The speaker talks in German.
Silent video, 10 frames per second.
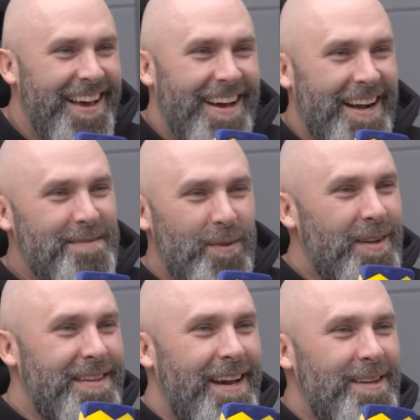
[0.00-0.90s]
als
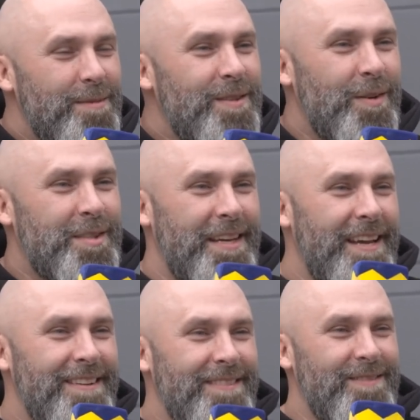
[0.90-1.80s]
Möglichkeit, um zu
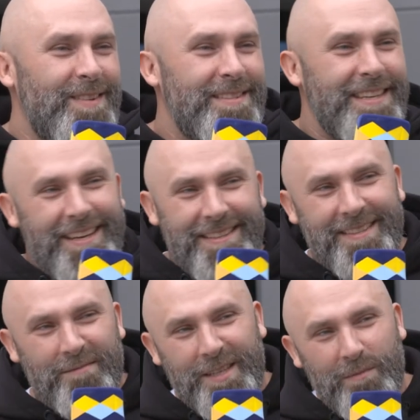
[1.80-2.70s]
verstehen, was die Kids
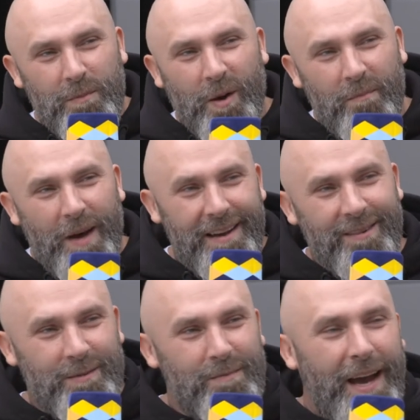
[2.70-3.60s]
da mit dem Hip-Hop machen
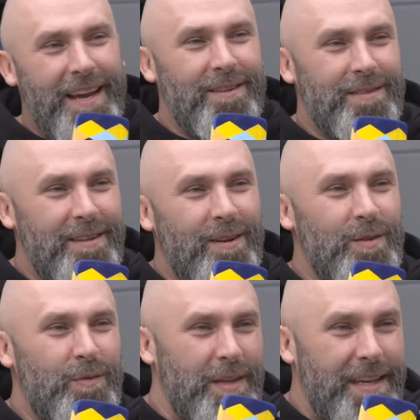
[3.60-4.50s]
und meinen und
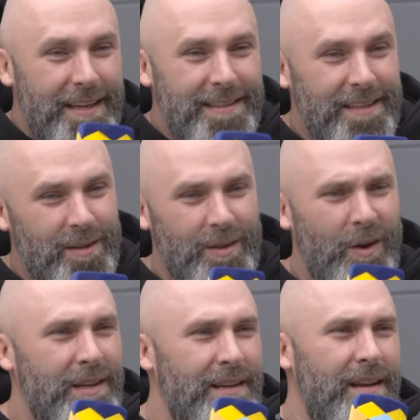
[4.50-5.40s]
genauso für die Kids aus der
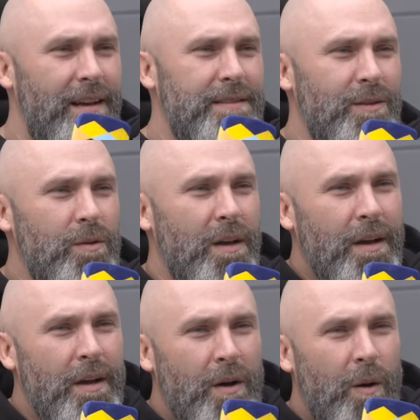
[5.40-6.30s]
heutigen Generation,
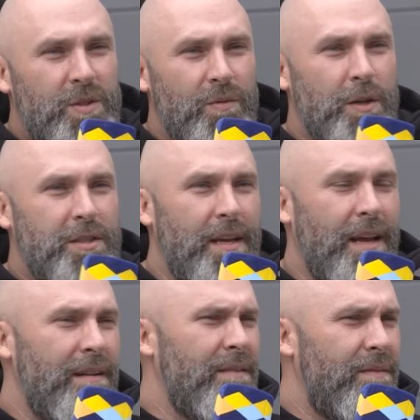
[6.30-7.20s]
um zu
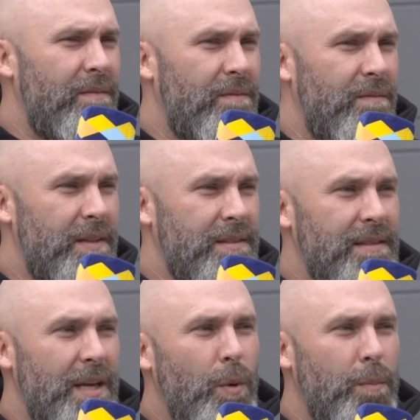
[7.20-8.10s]
verstehen, was
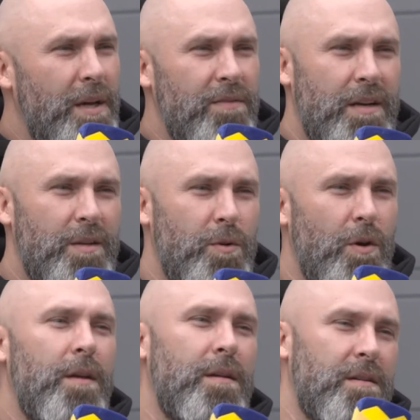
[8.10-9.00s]
dieser Hip-Hop-Begriff eigentlich
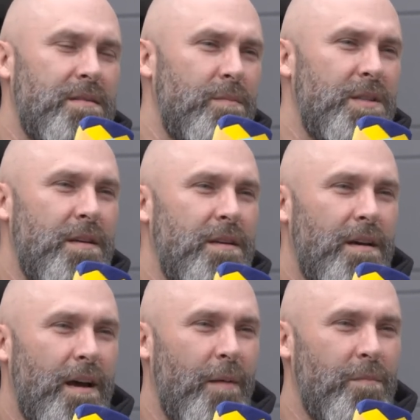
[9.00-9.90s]
bedeutet, aus dem sie
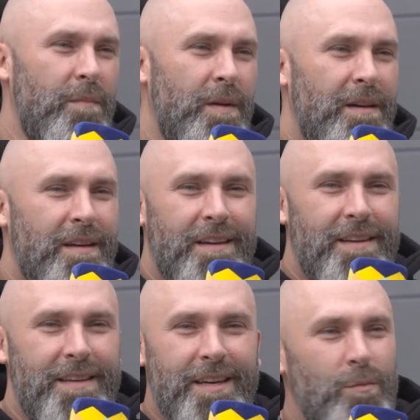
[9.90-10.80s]
ähm,
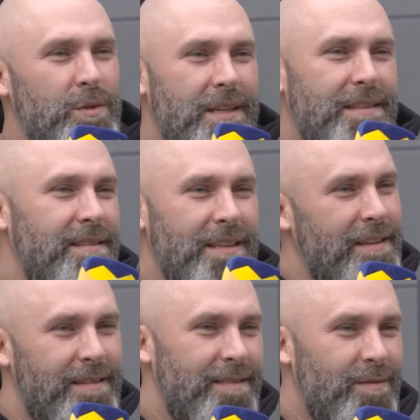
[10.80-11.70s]
ihre Musik
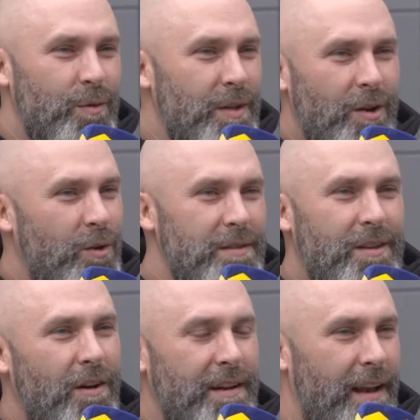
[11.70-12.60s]
ziehen, wo ihre
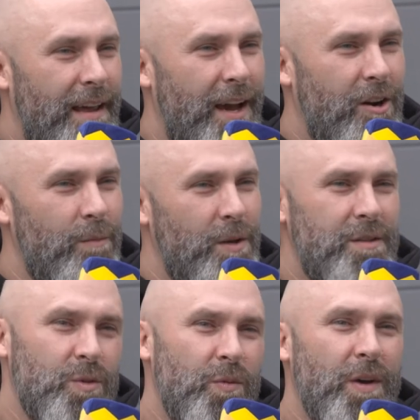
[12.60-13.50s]
Künstler heute alle herkommen. Und
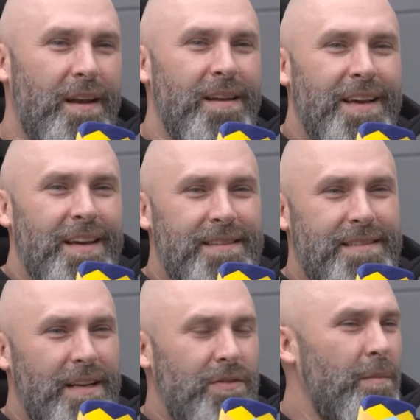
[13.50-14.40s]
insofern ist
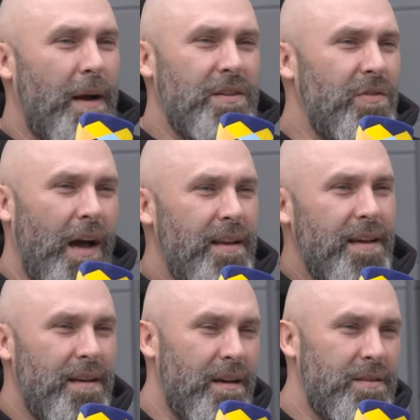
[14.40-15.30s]
dieser Film eigentlich für alle
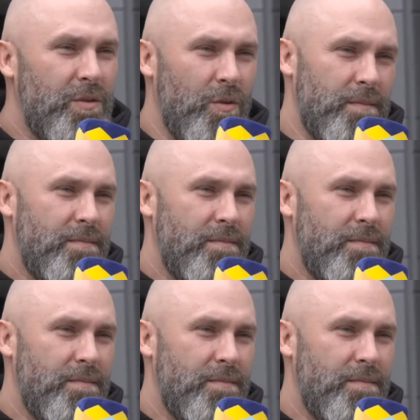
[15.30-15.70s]
Generationen.